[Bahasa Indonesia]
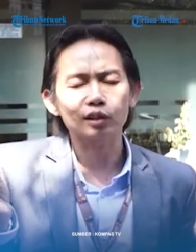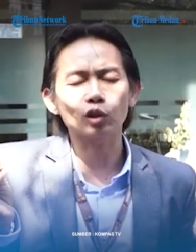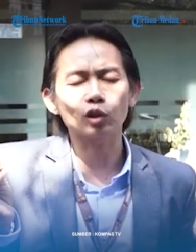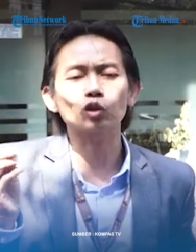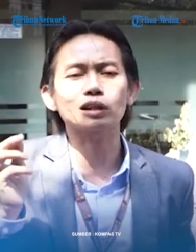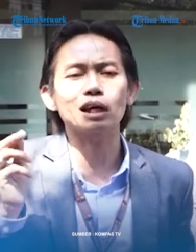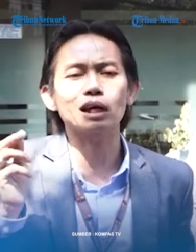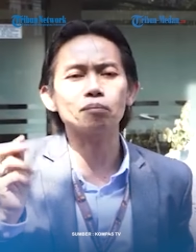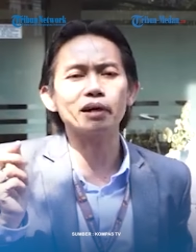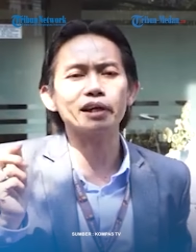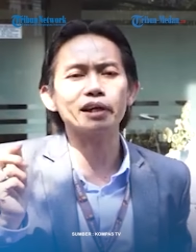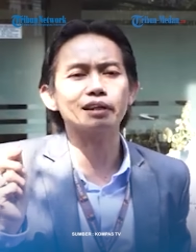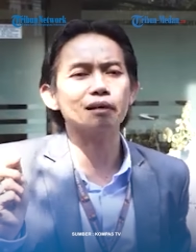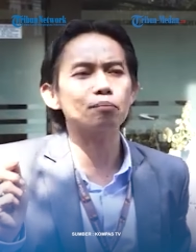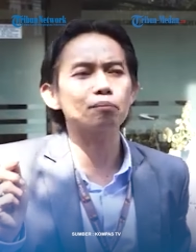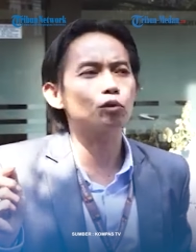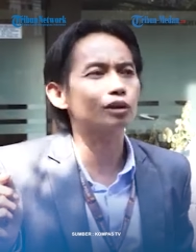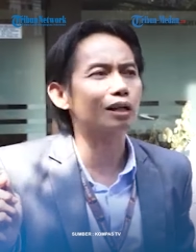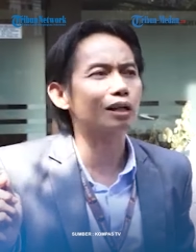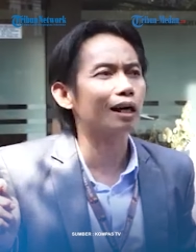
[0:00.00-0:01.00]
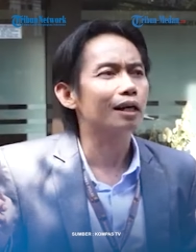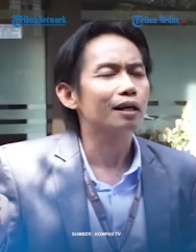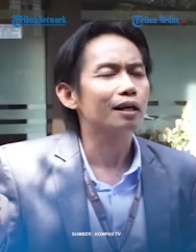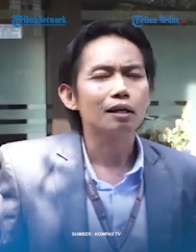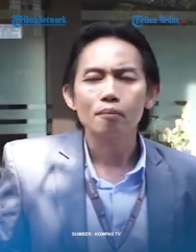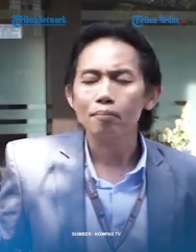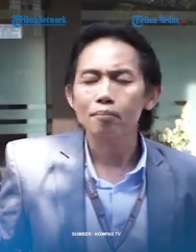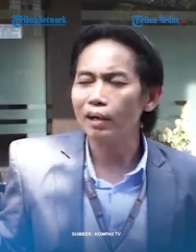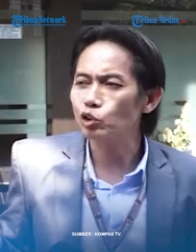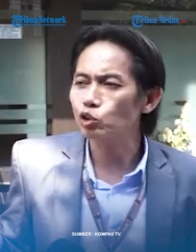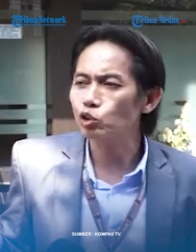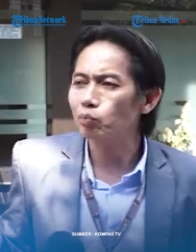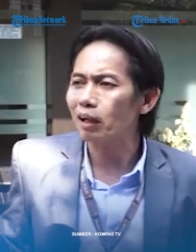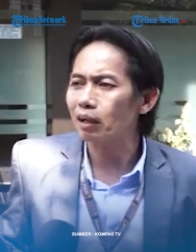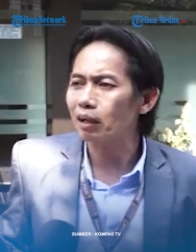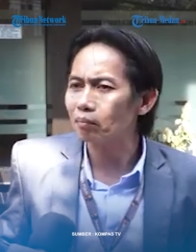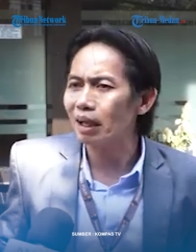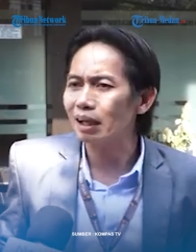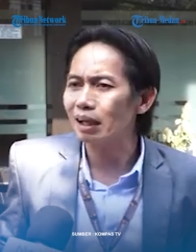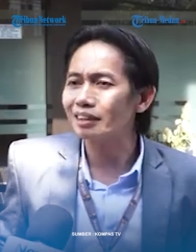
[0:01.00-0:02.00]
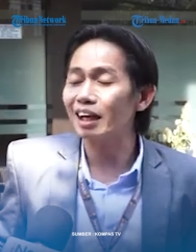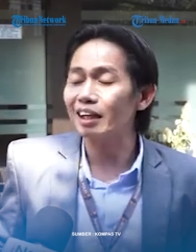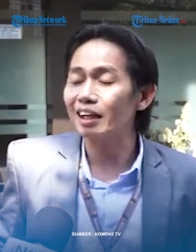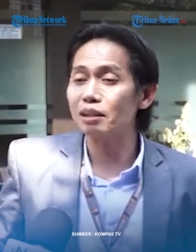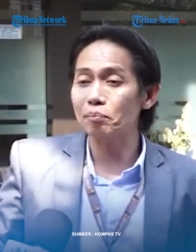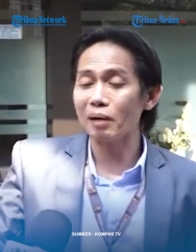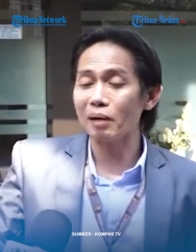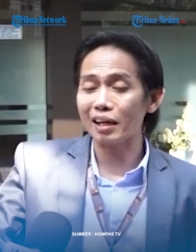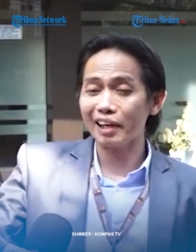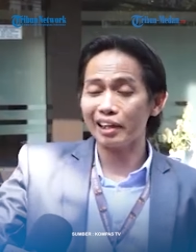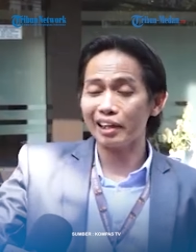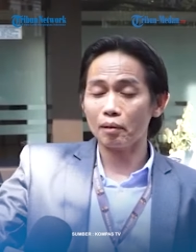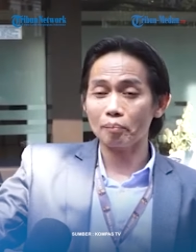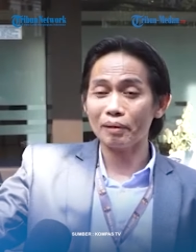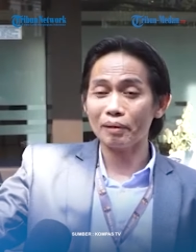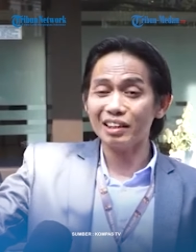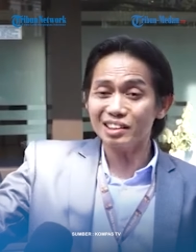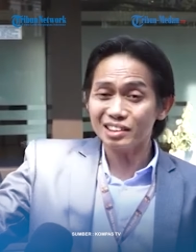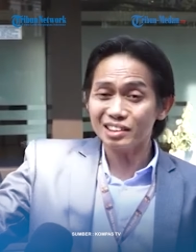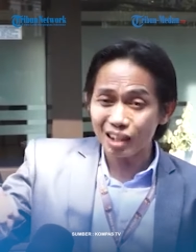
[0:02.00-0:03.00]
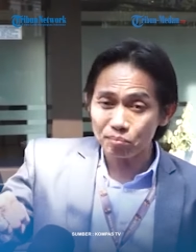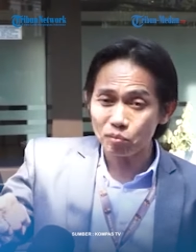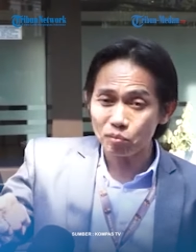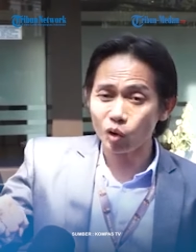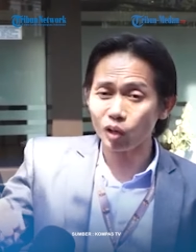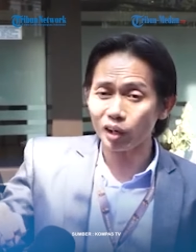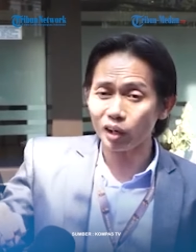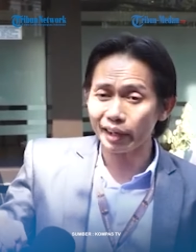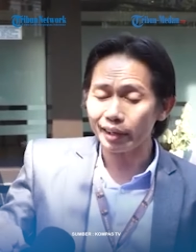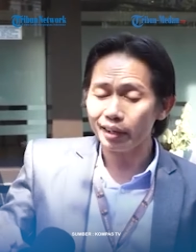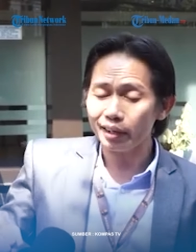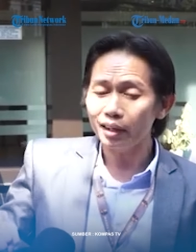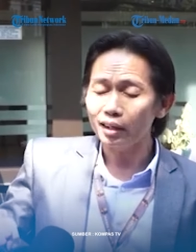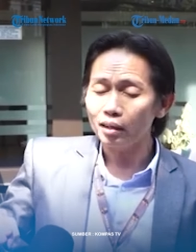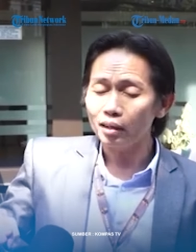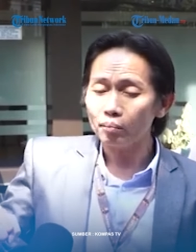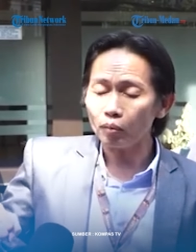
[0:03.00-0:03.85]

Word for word: terutama yang punya Pak Suparman yang dipakai dipinjam oleh